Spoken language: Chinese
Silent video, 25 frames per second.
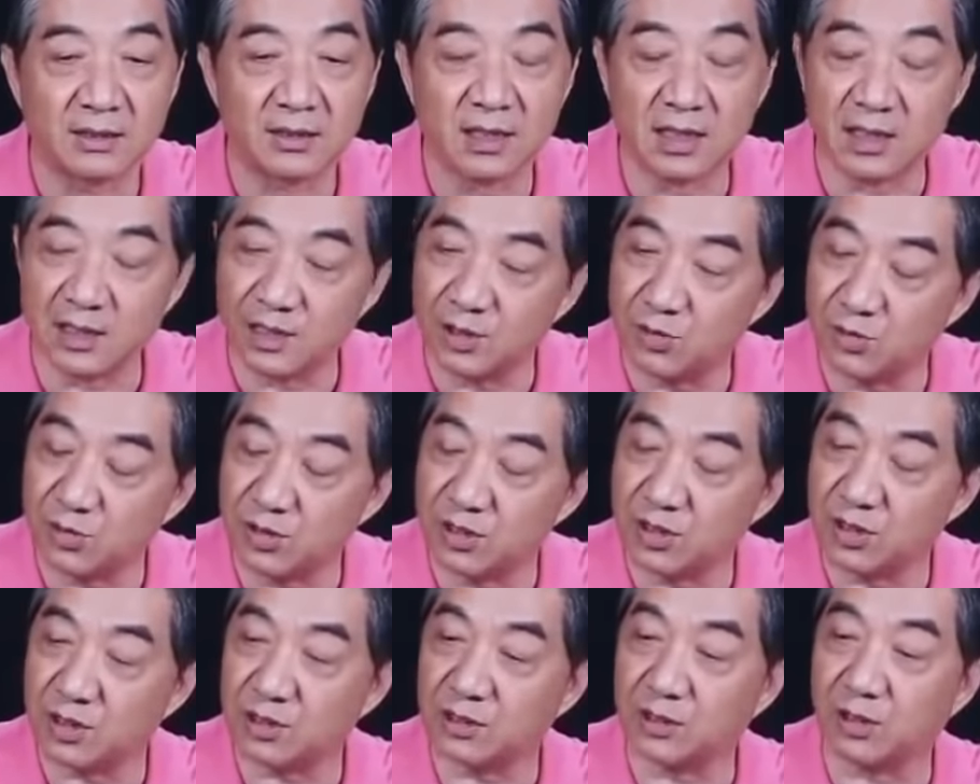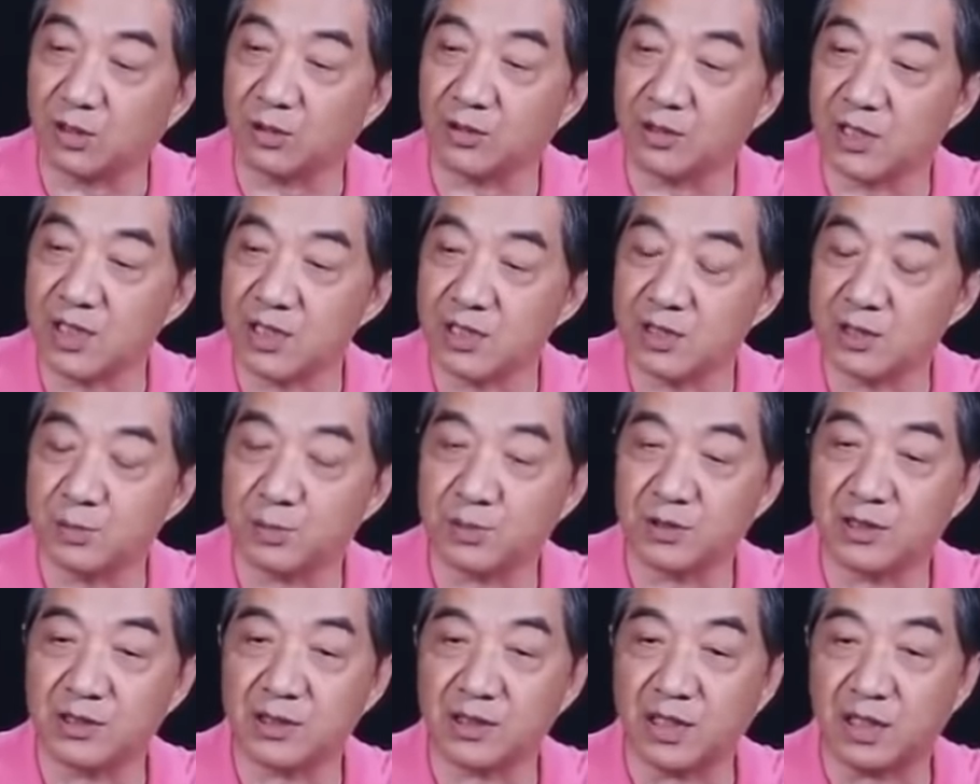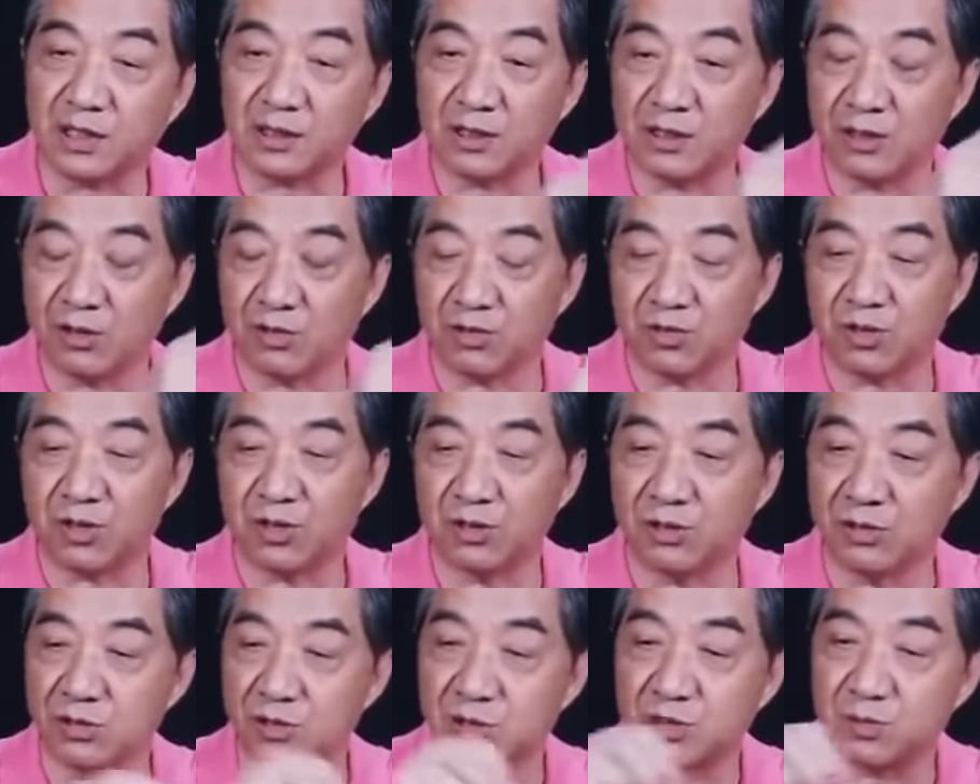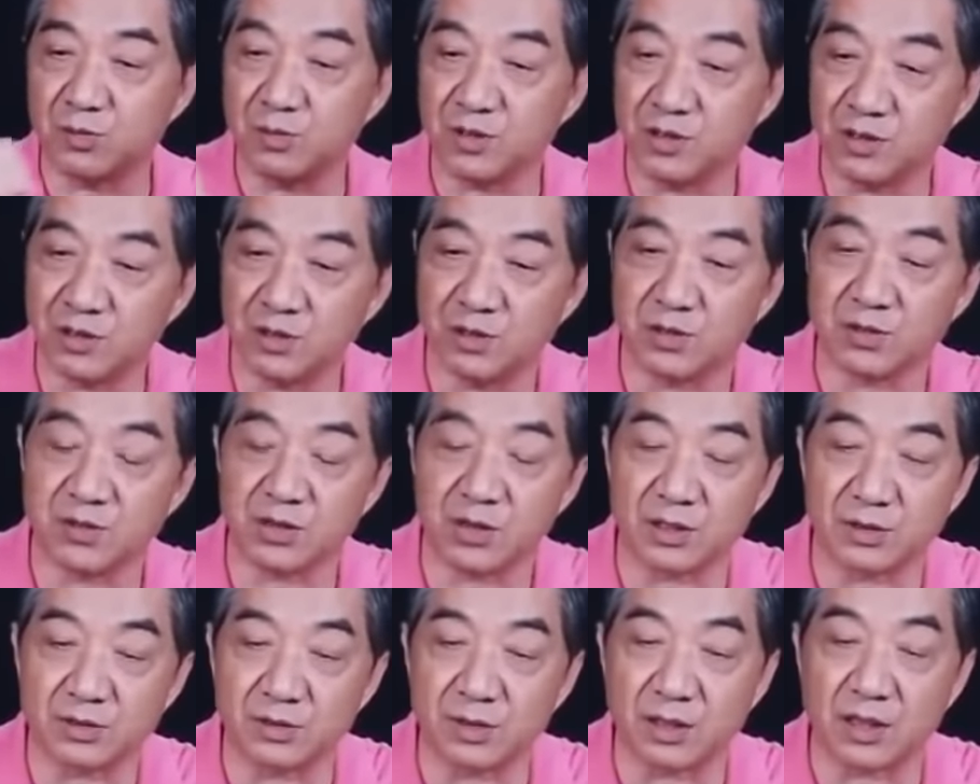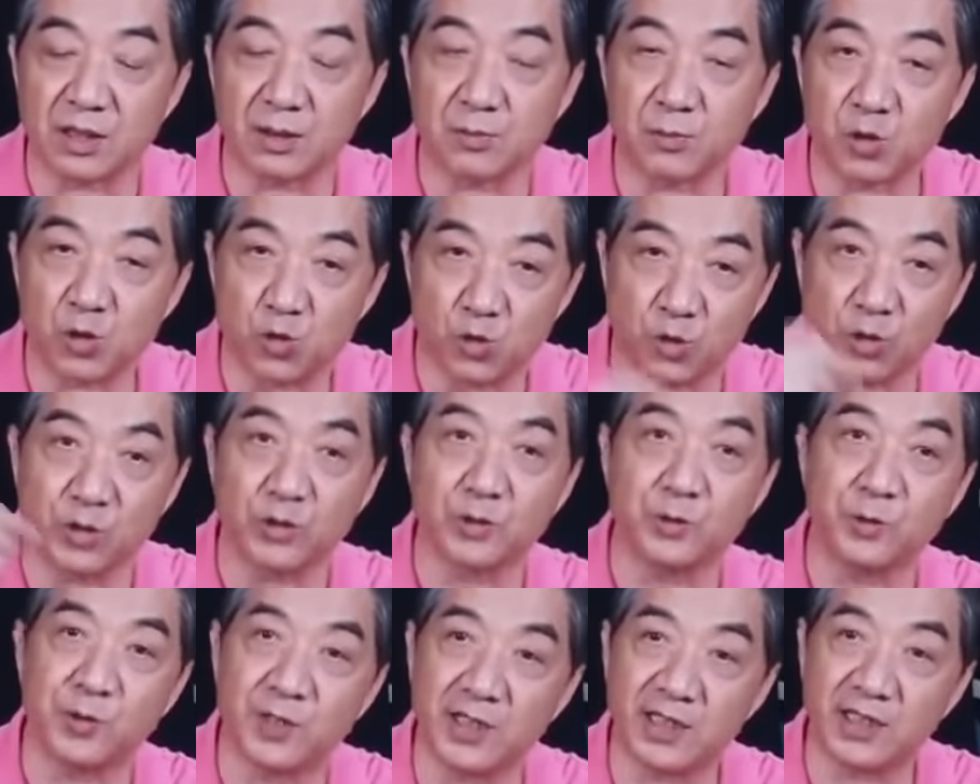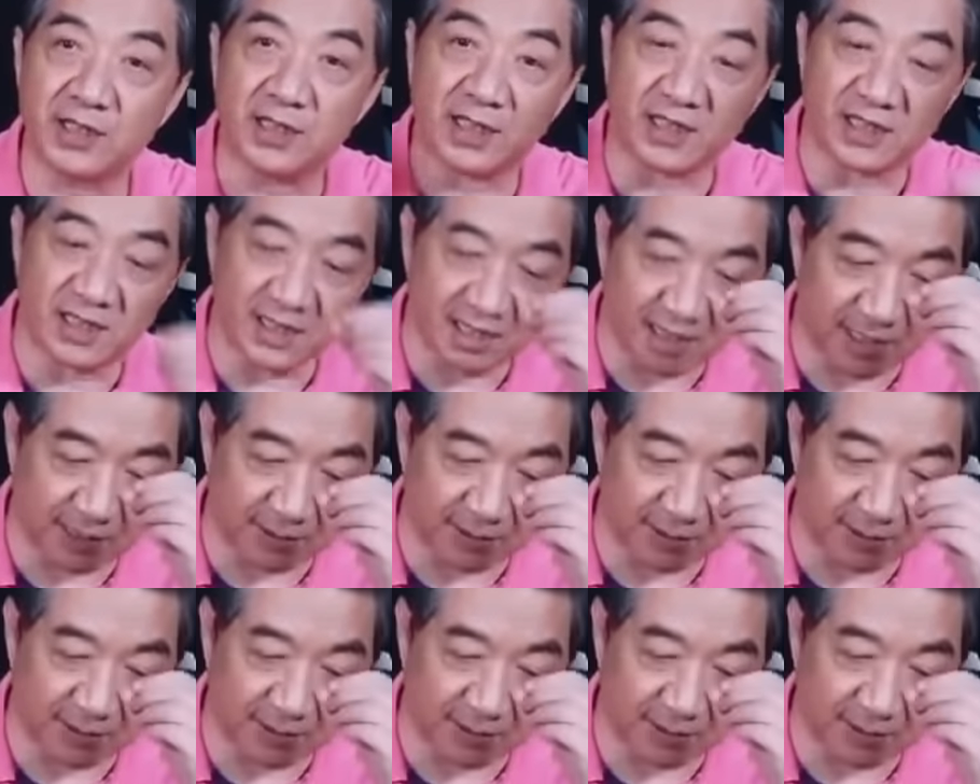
但是说这个导弹是不是得拿吊车什么吊进去干什么装鱼雷？大家